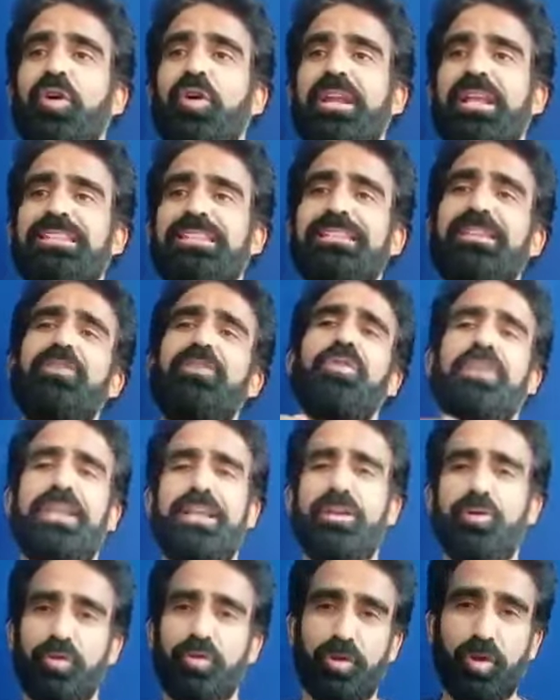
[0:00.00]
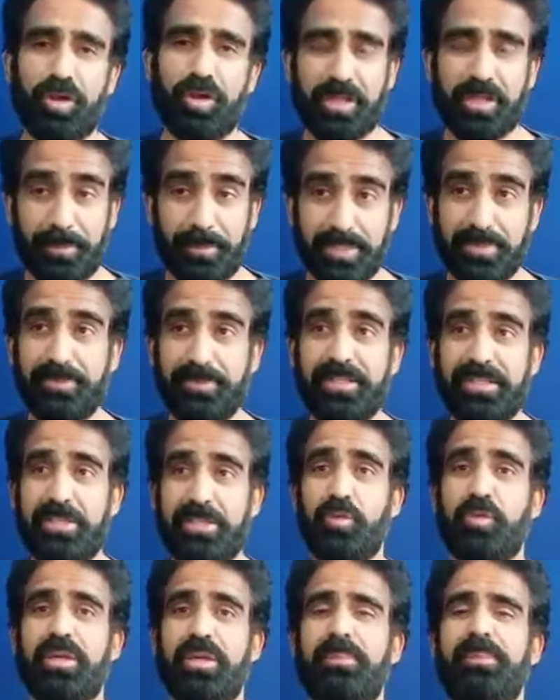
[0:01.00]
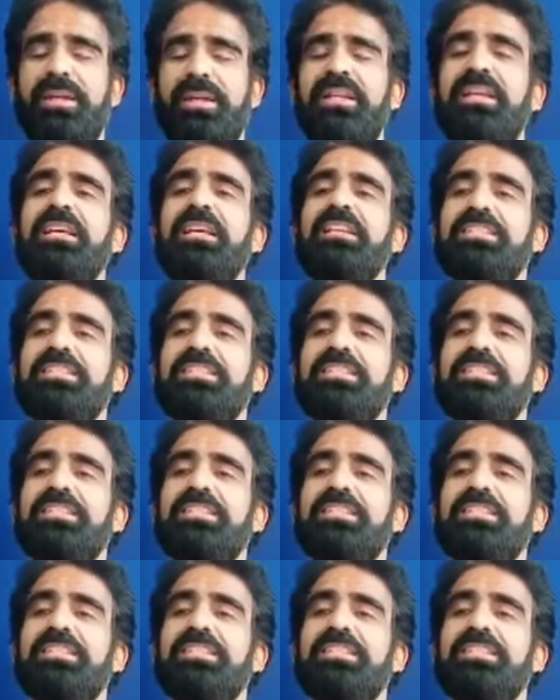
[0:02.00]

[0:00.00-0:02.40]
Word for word: और ऐसे कई लोगों ने और कमेंट्स भी किए होंगे बट